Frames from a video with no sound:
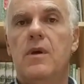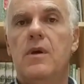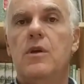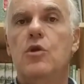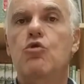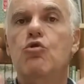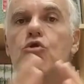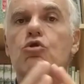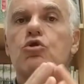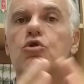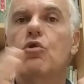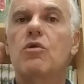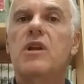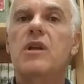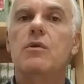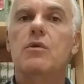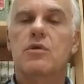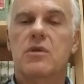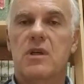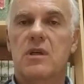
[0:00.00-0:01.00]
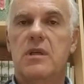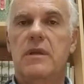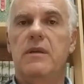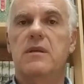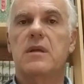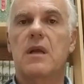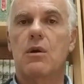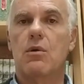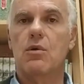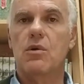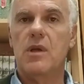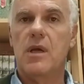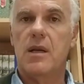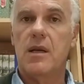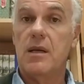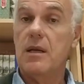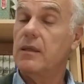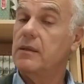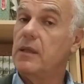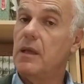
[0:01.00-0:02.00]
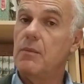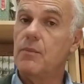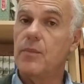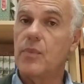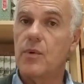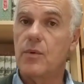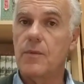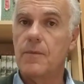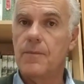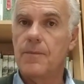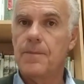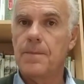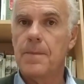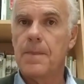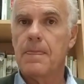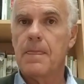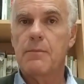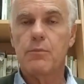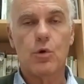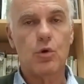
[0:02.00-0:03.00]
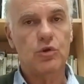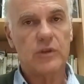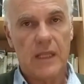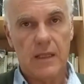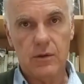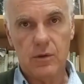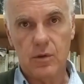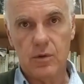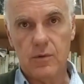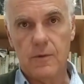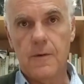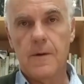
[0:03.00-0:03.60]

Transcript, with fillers: y unos sonidos que se desarrollan en el tiempo. Por lo tanto,